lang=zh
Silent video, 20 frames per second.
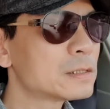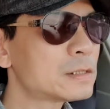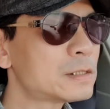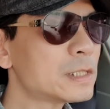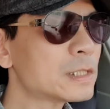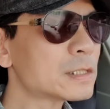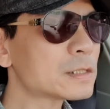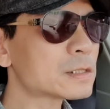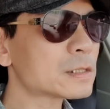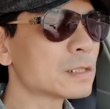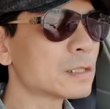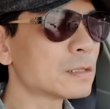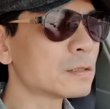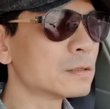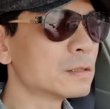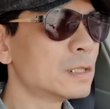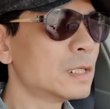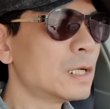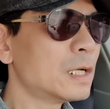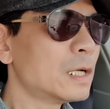这个时
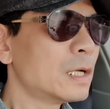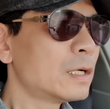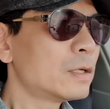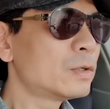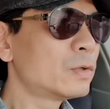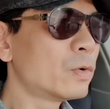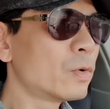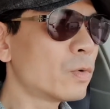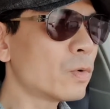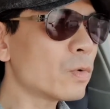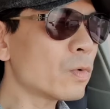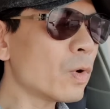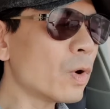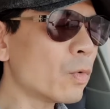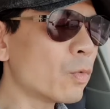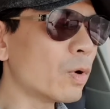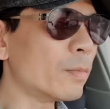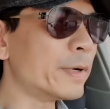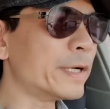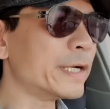候，如果
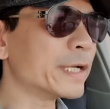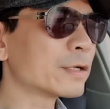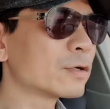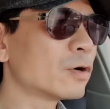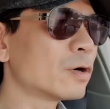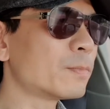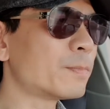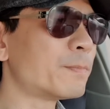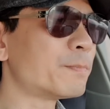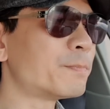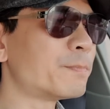我们能够。